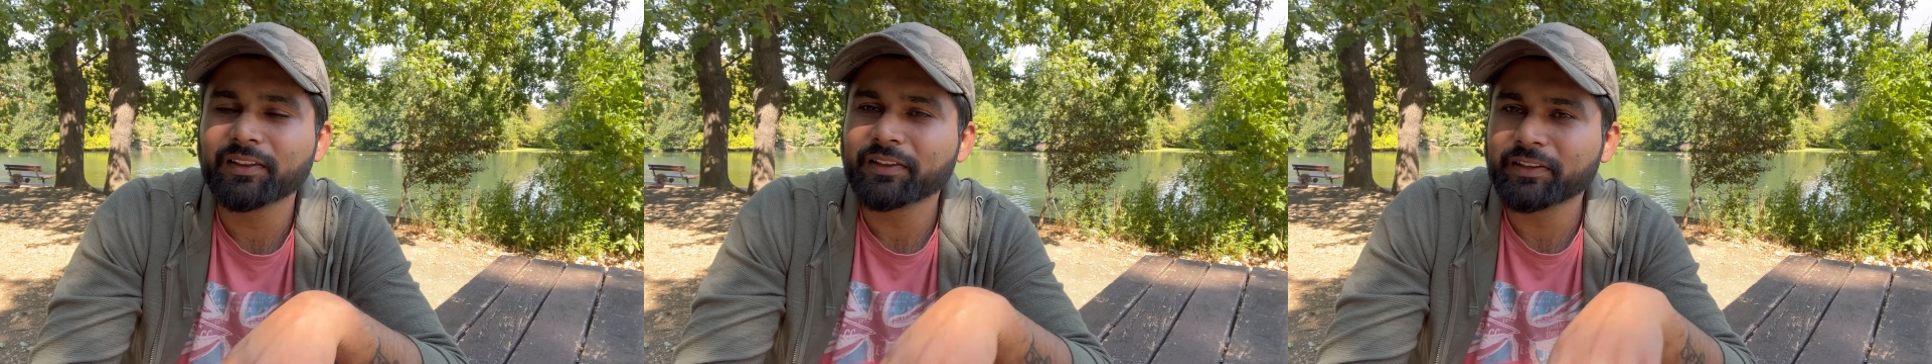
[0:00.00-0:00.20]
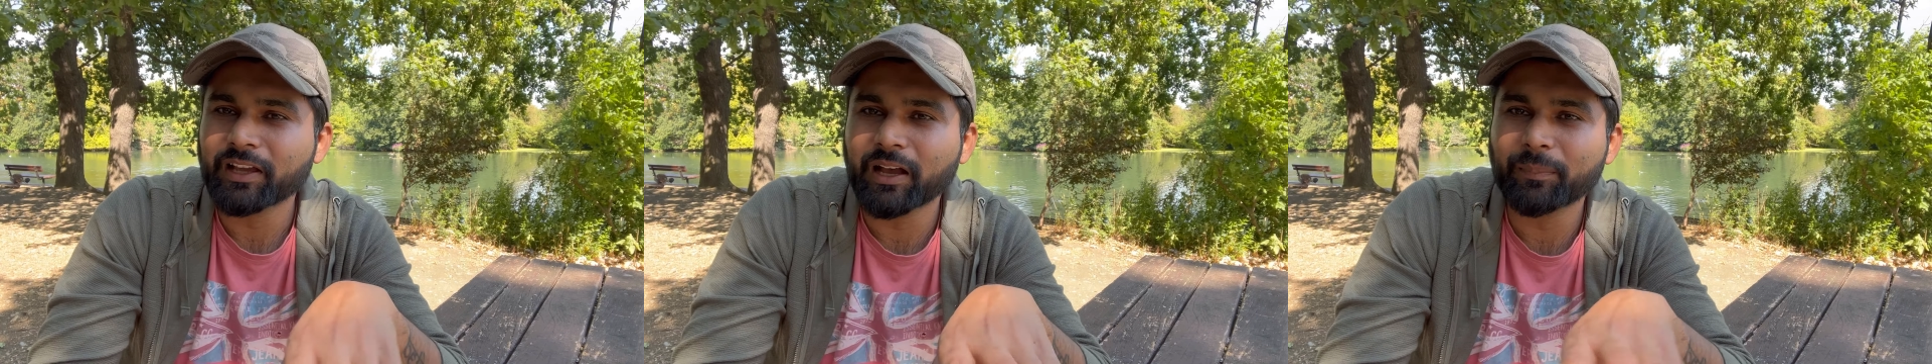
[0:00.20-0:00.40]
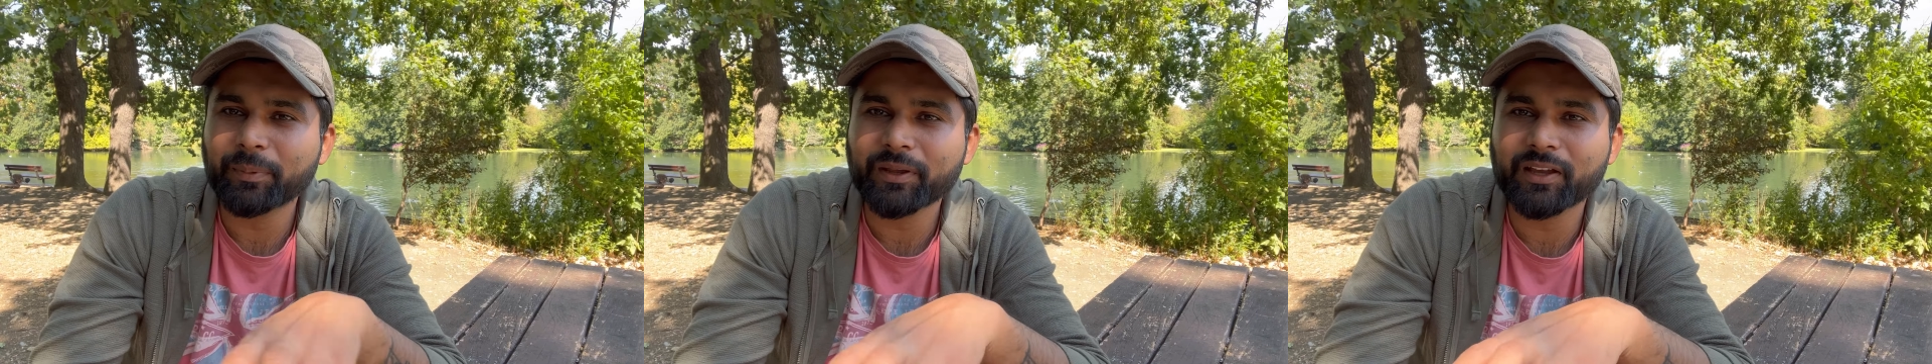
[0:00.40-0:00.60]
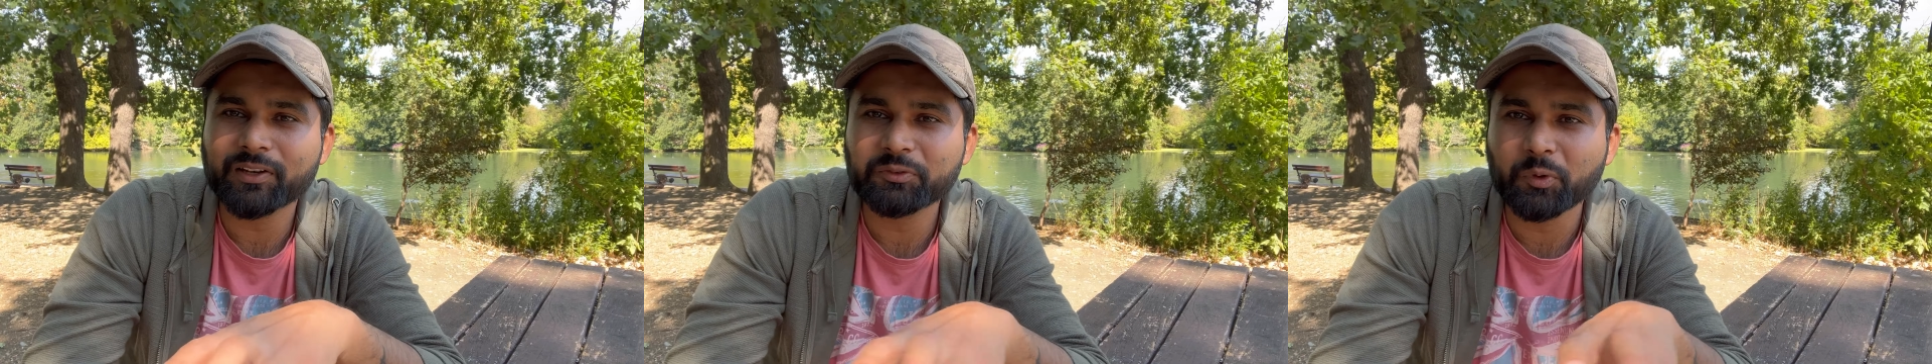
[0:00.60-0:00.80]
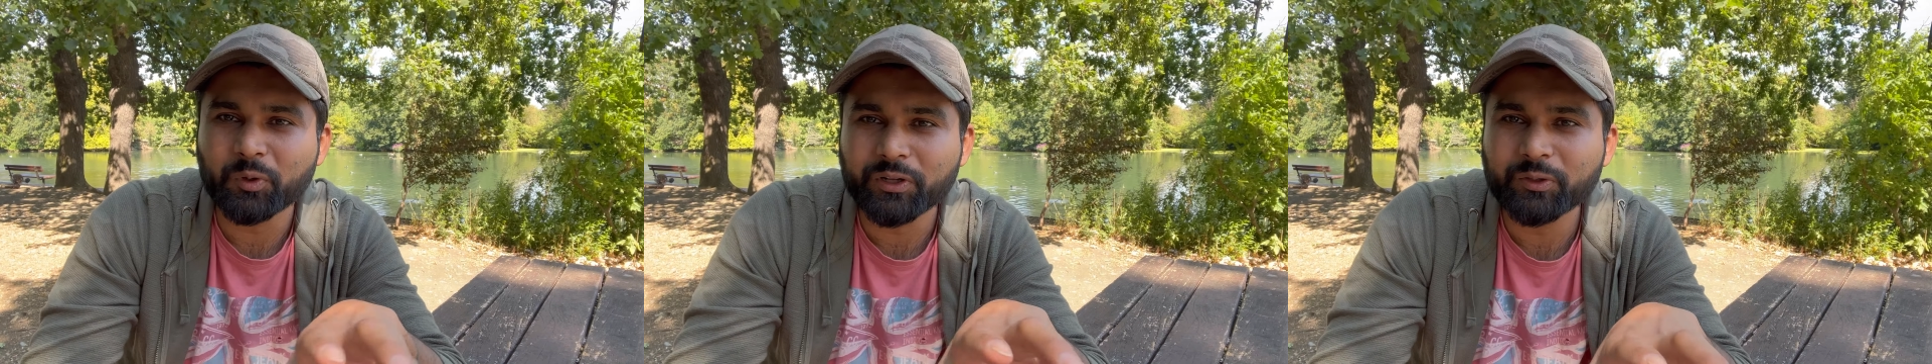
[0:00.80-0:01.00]
यहाँ पे घर
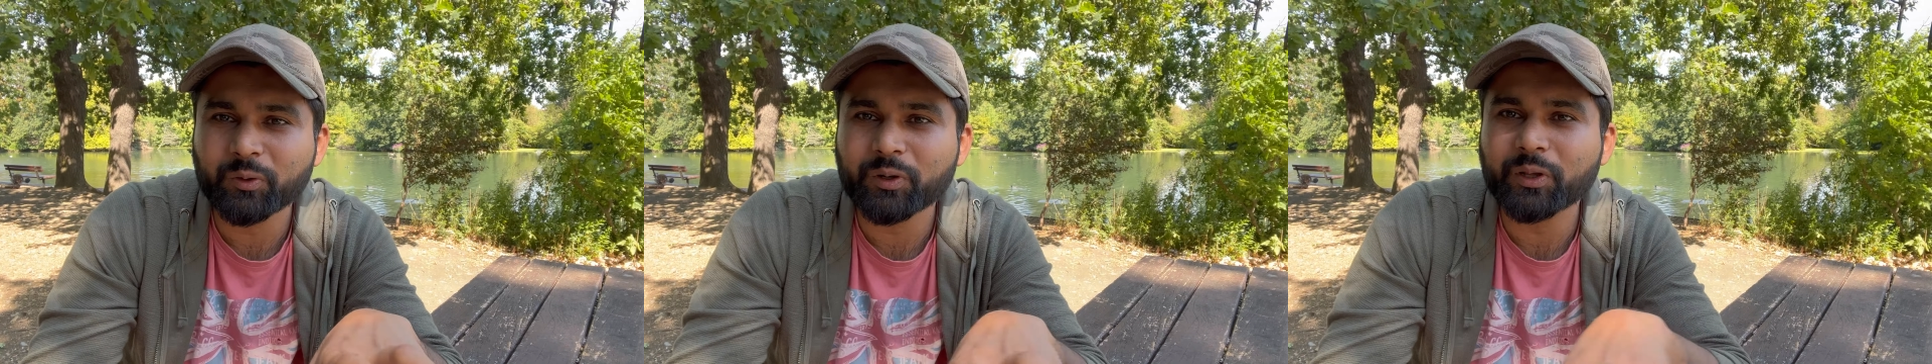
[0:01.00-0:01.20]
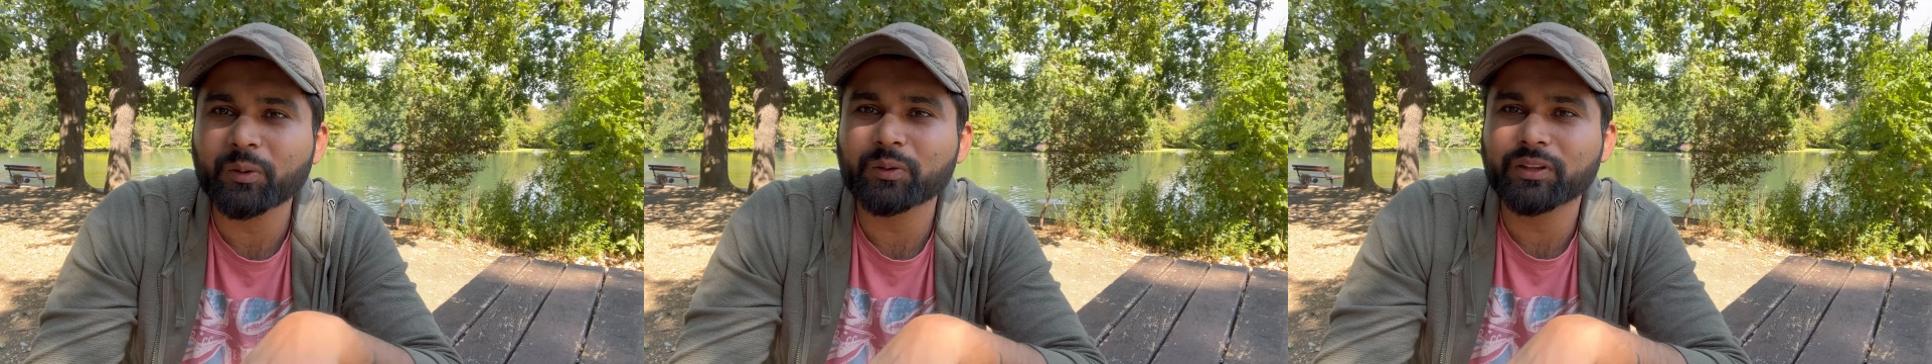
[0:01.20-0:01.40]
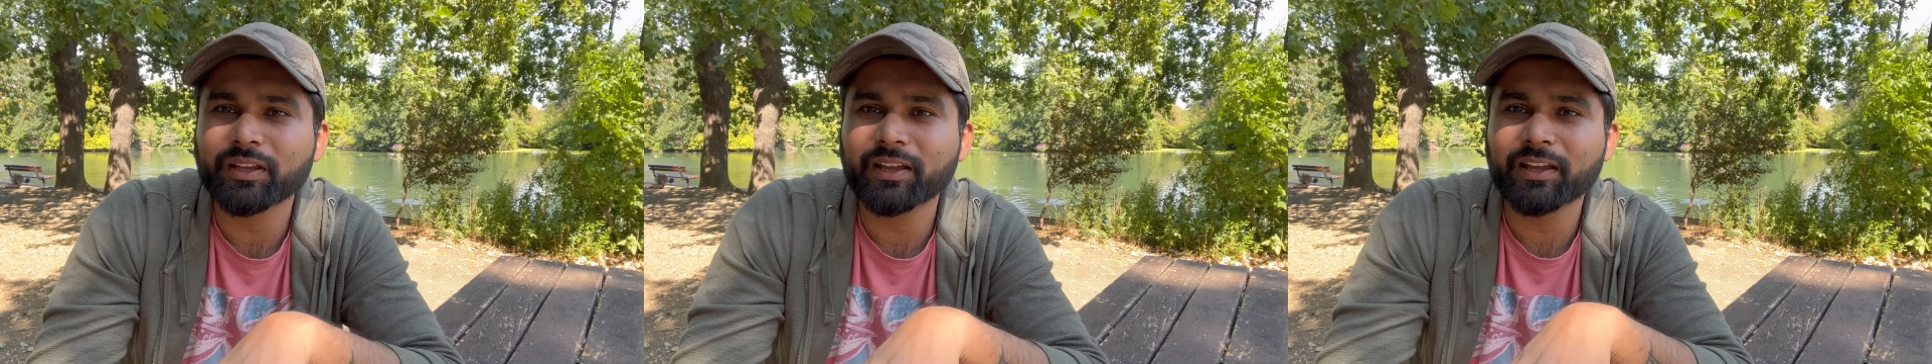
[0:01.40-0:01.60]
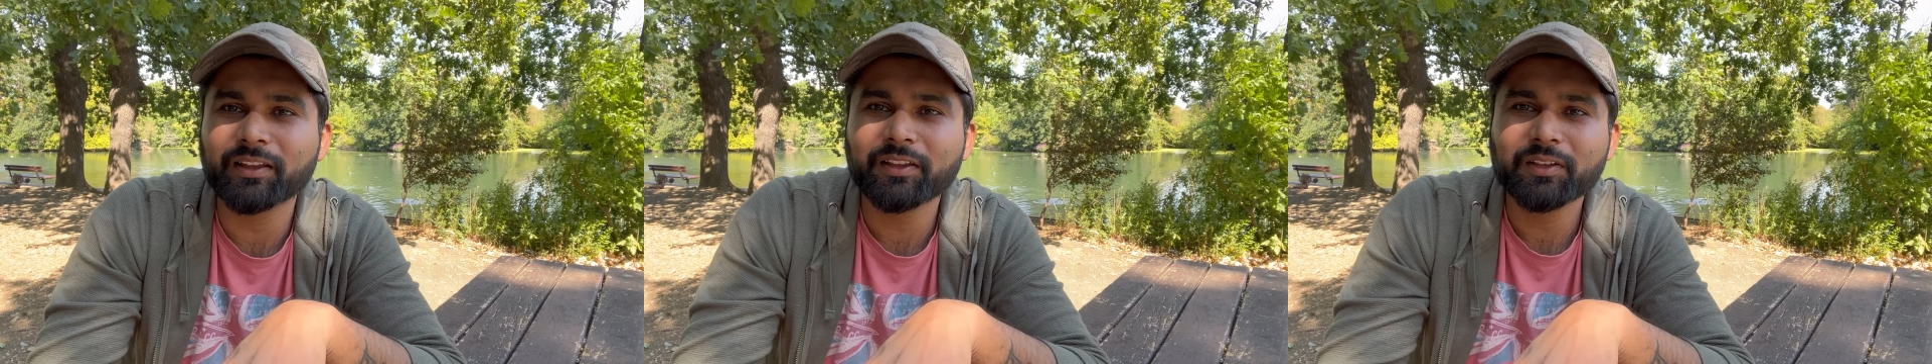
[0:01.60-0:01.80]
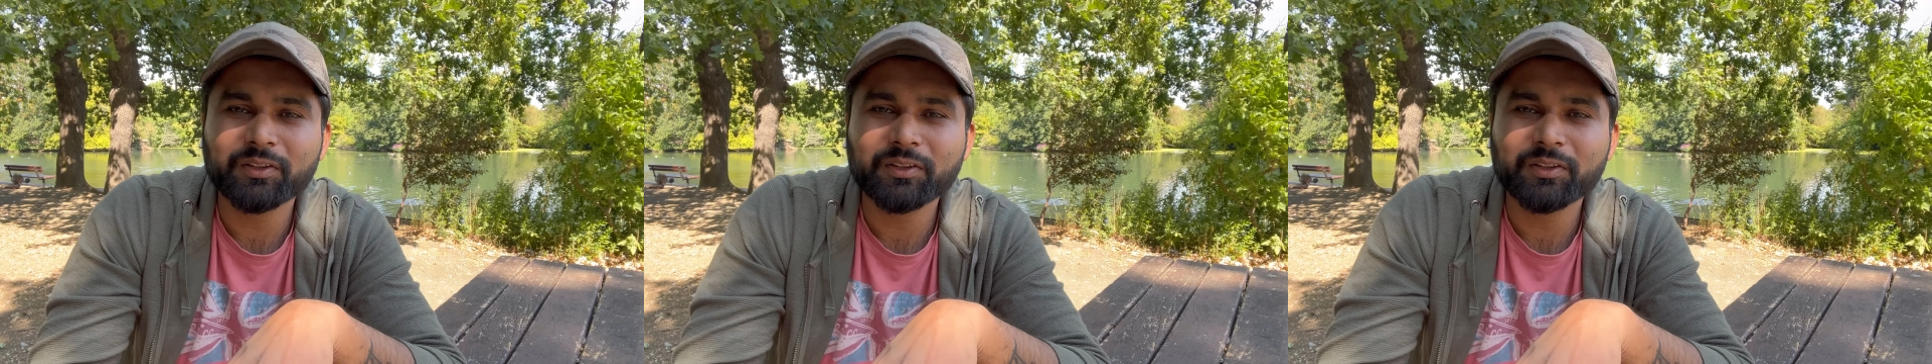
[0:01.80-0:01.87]
छोटे छोटे होते हैं